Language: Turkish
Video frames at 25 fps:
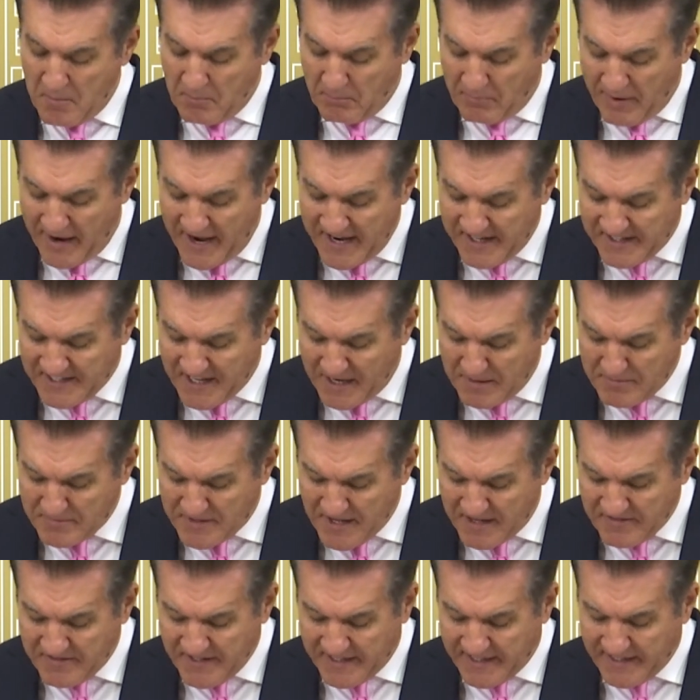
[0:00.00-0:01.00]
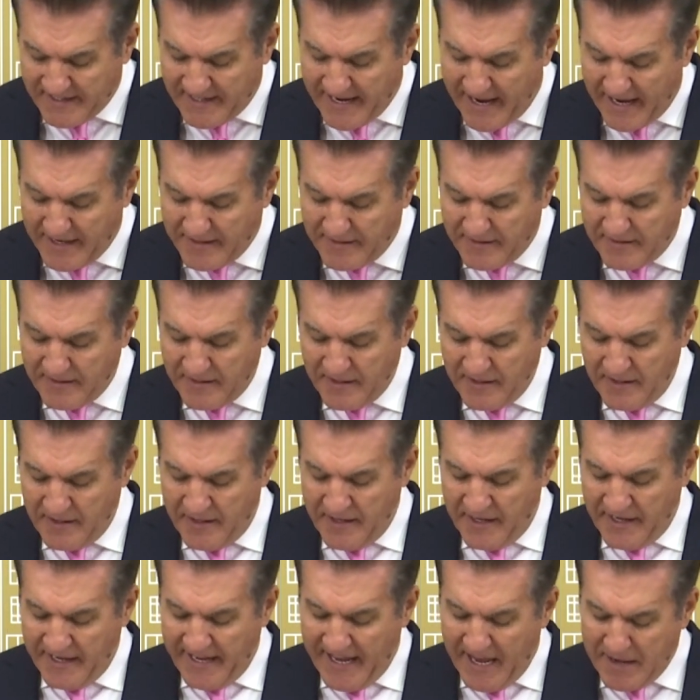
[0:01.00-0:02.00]
Bayramda verilen
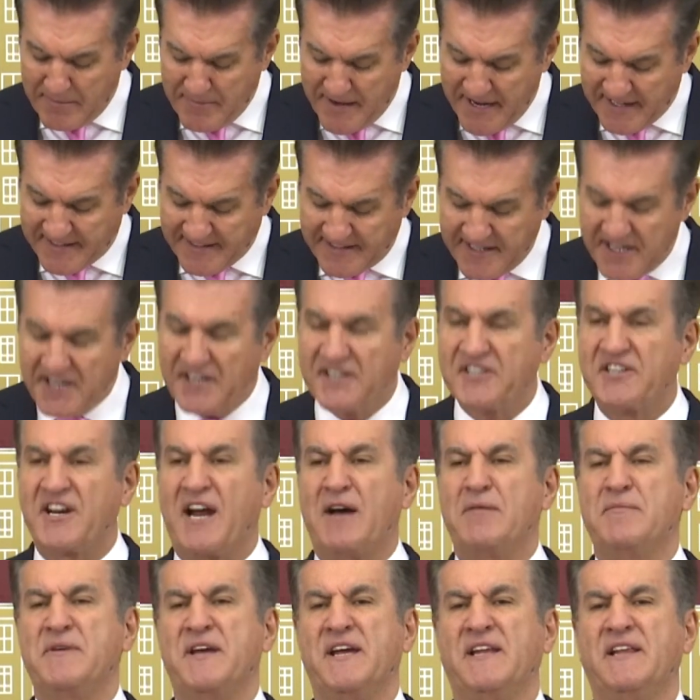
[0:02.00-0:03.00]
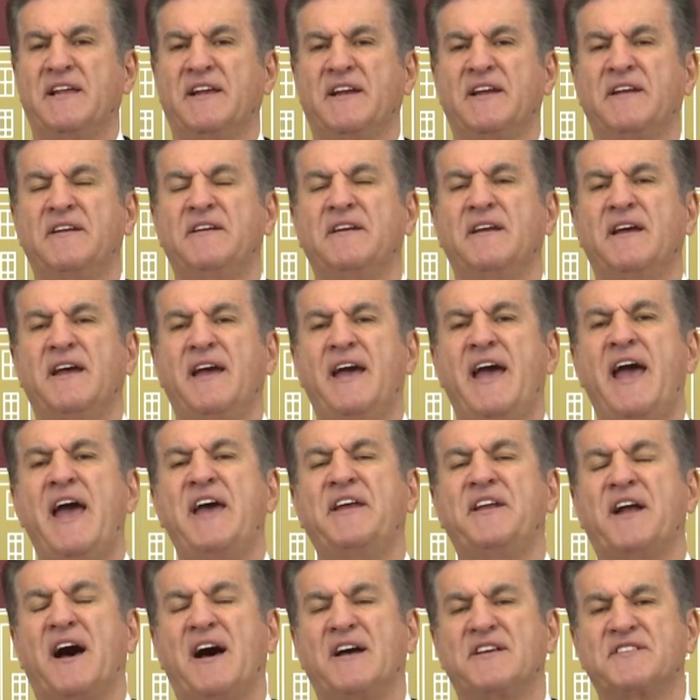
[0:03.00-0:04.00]
emekli ikramiyelerin
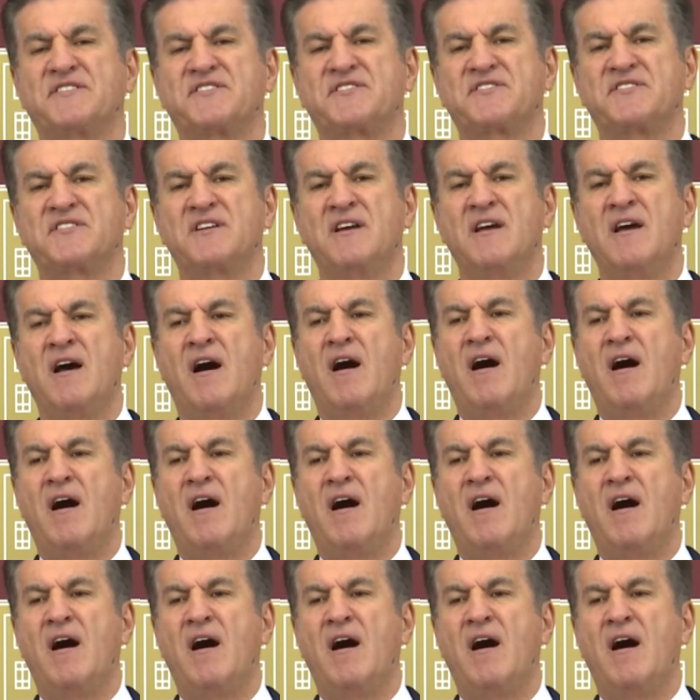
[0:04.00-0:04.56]
en az